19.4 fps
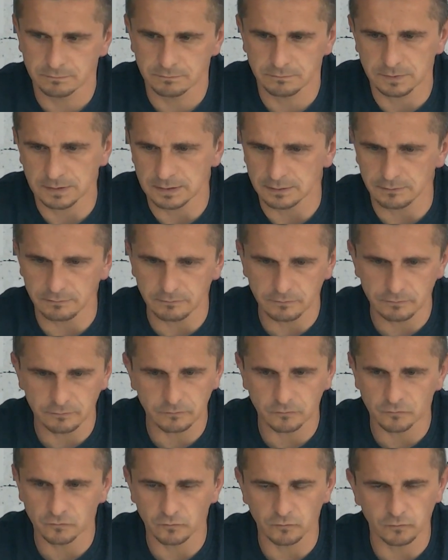Ja,
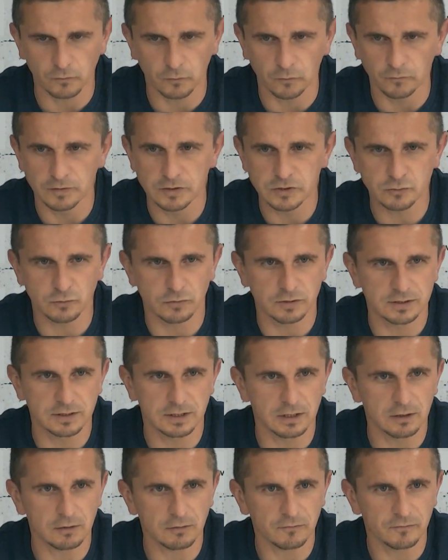wo willst du heute
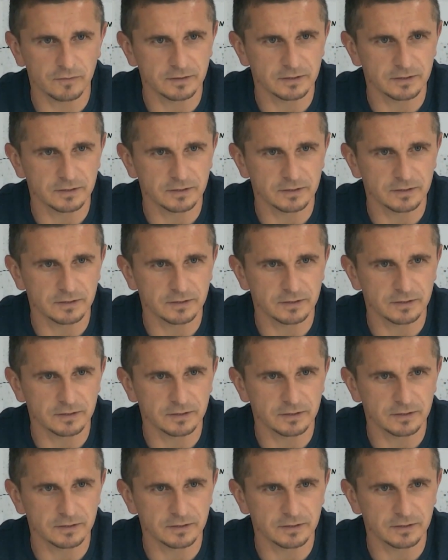laufen?